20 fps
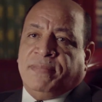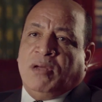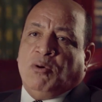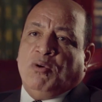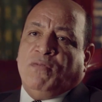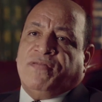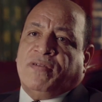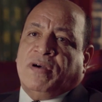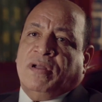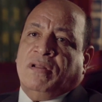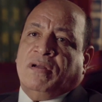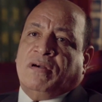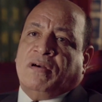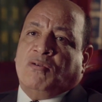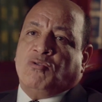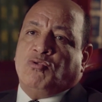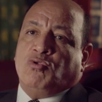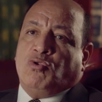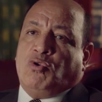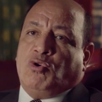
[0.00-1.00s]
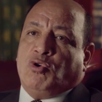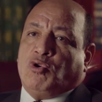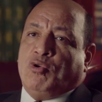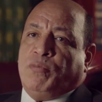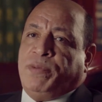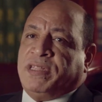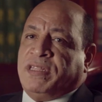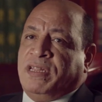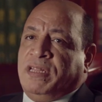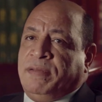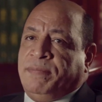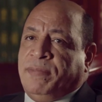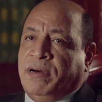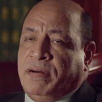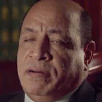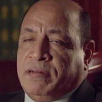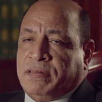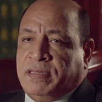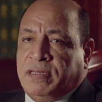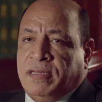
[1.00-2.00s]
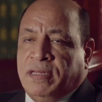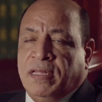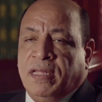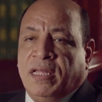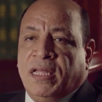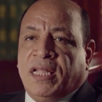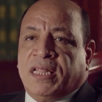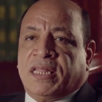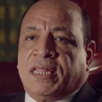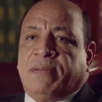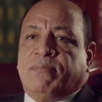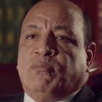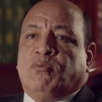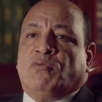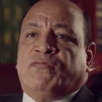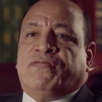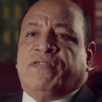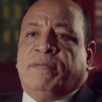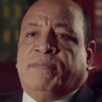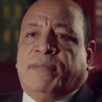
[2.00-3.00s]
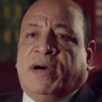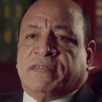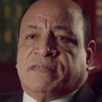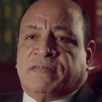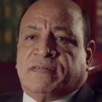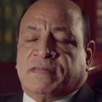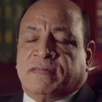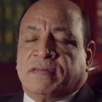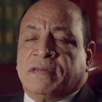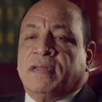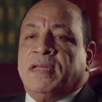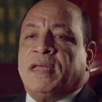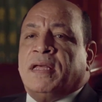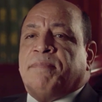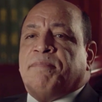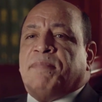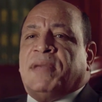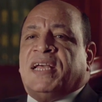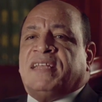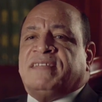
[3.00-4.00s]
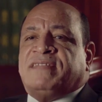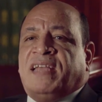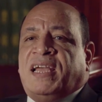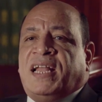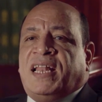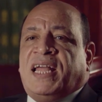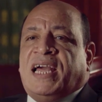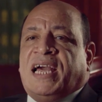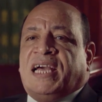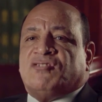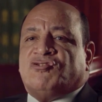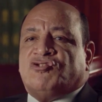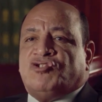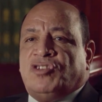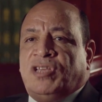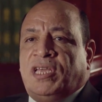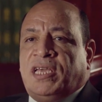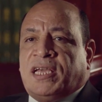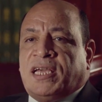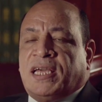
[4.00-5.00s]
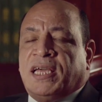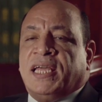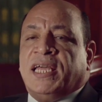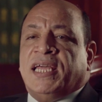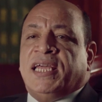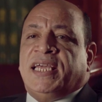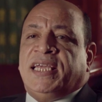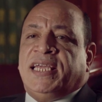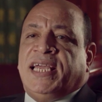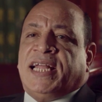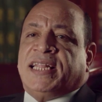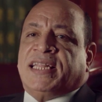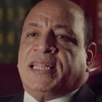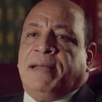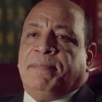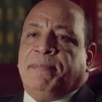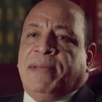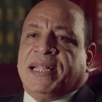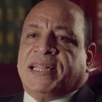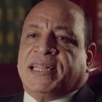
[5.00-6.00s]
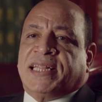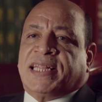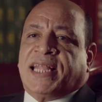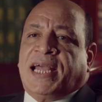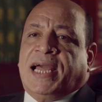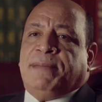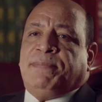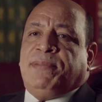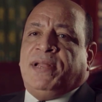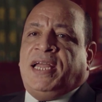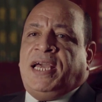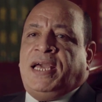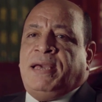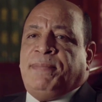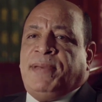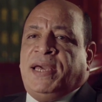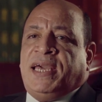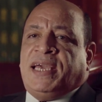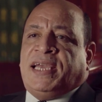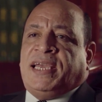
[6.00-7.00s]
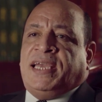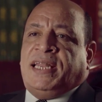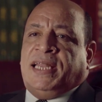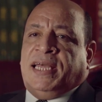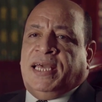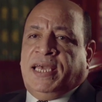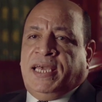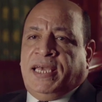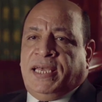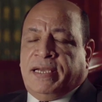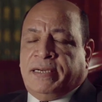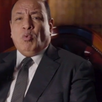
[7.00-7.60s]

ده وفقا لقانون العقوبات الاماراتي طب وفي مصر ما زال الشيك يتمتع بالحمايه الجنائيه